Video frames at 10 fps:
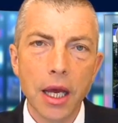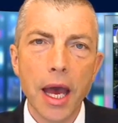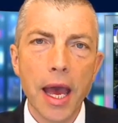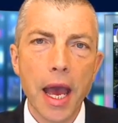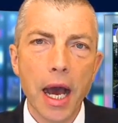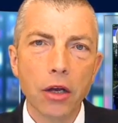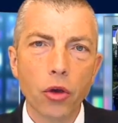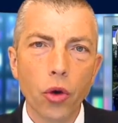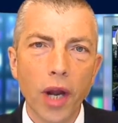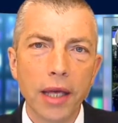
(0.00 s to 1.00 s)
è
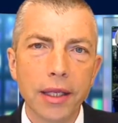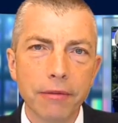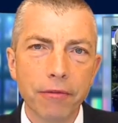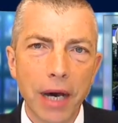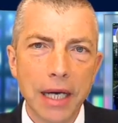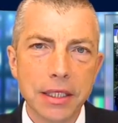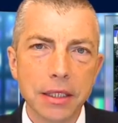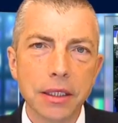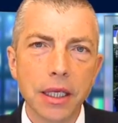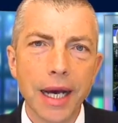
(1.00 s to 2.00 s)
ancora in fase
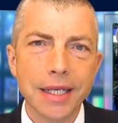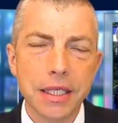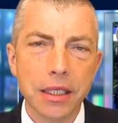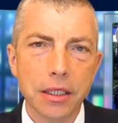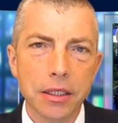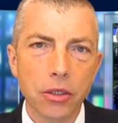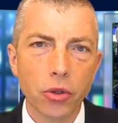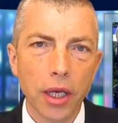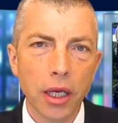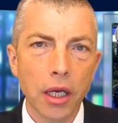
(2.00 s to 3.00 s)
di
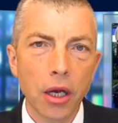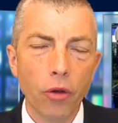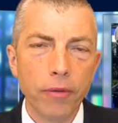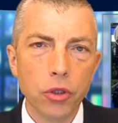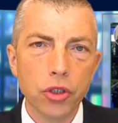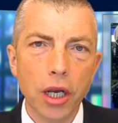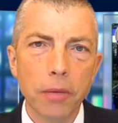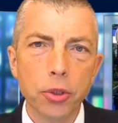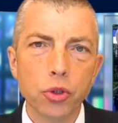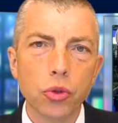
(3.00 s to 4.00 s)
assegnazione, ovvero sia le
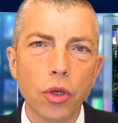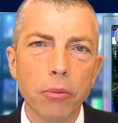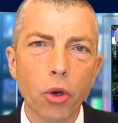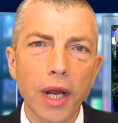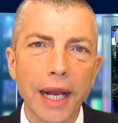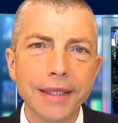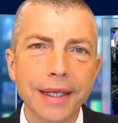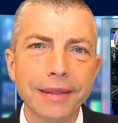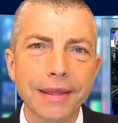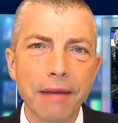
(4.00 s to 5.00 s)
procedure
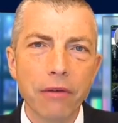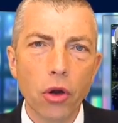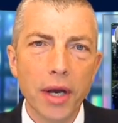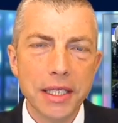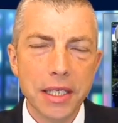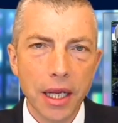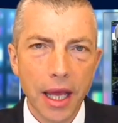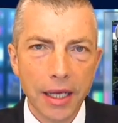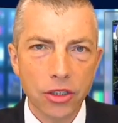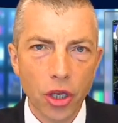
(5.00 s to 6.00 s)
burocratiche devono essere
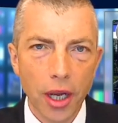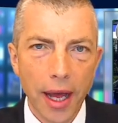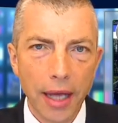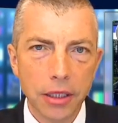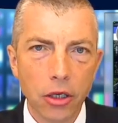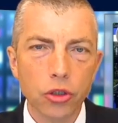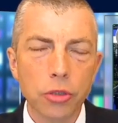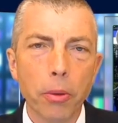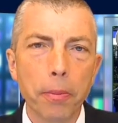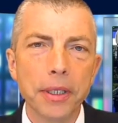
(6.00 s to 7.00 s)
accelerate, non si
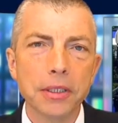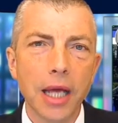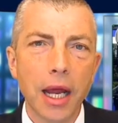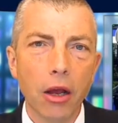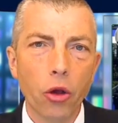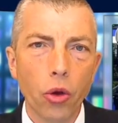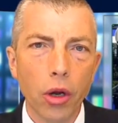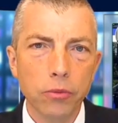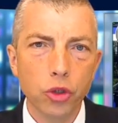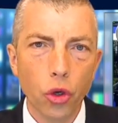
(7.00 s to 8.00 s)
può passare ancora
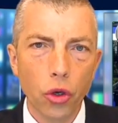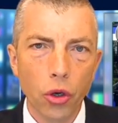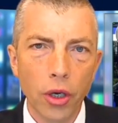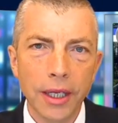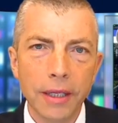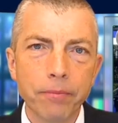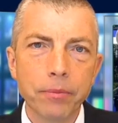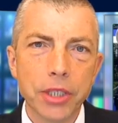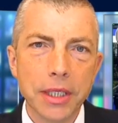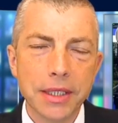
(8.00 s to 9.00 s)
un giorno
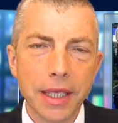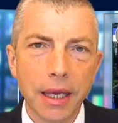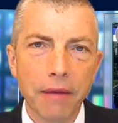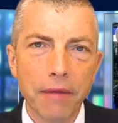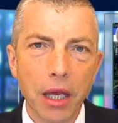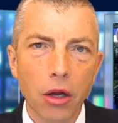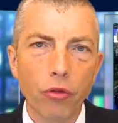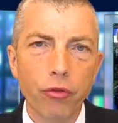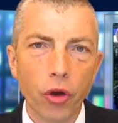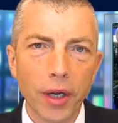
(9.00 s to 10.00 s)
senza che vengano
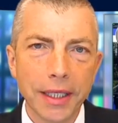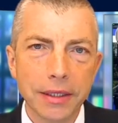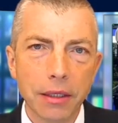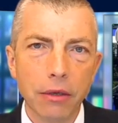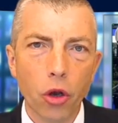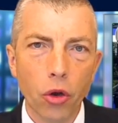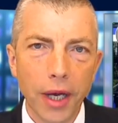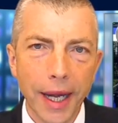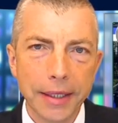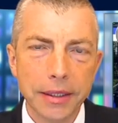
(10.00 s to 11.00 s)
fornite
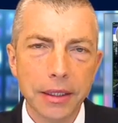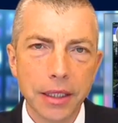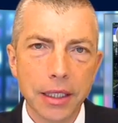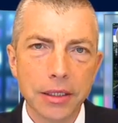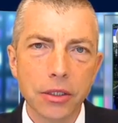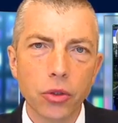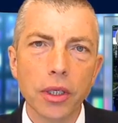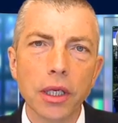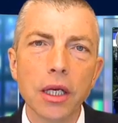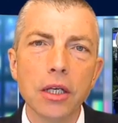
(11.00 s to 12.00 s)
concrete
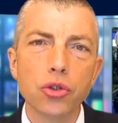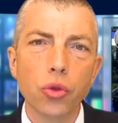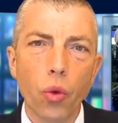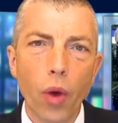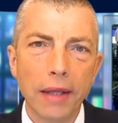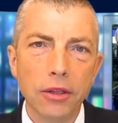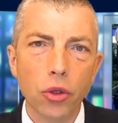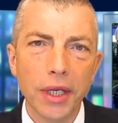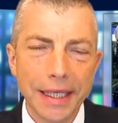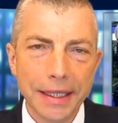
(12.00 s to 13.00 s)
indicazioni su quando
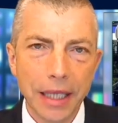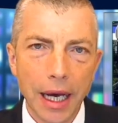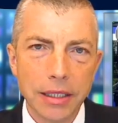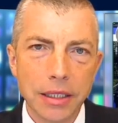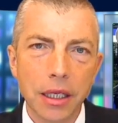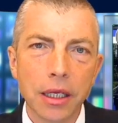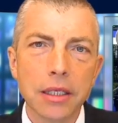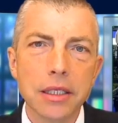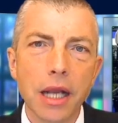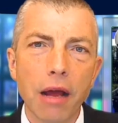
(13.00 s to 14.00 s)
il taser
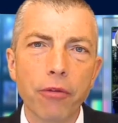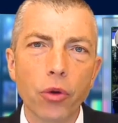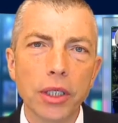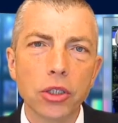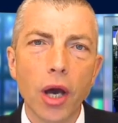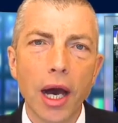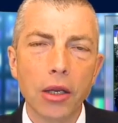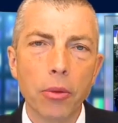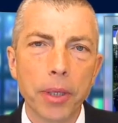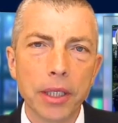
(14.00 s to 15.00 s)
sarà fornito agli
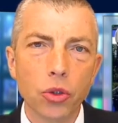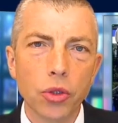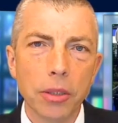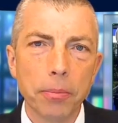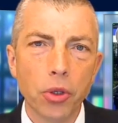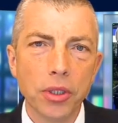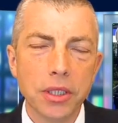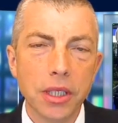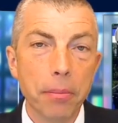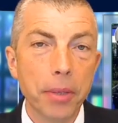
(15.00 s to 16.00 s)
operatori di
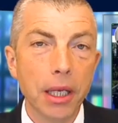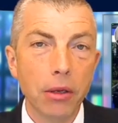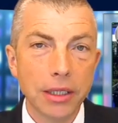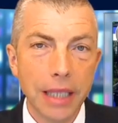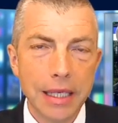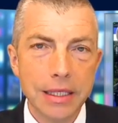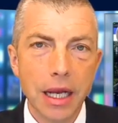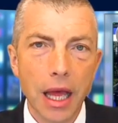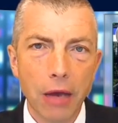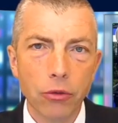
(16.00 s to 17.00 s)
polizia, perché il taser
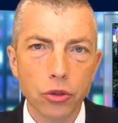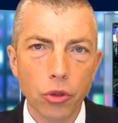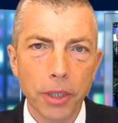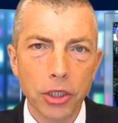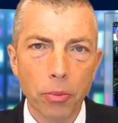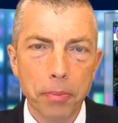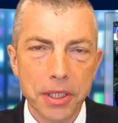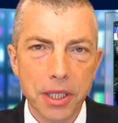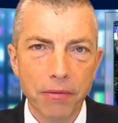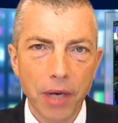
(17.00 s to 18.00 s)
è uno strumento per
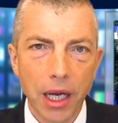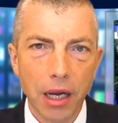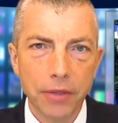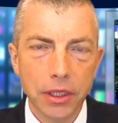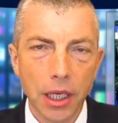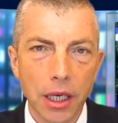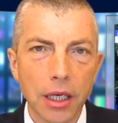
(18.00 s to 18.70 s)
salvare la vita.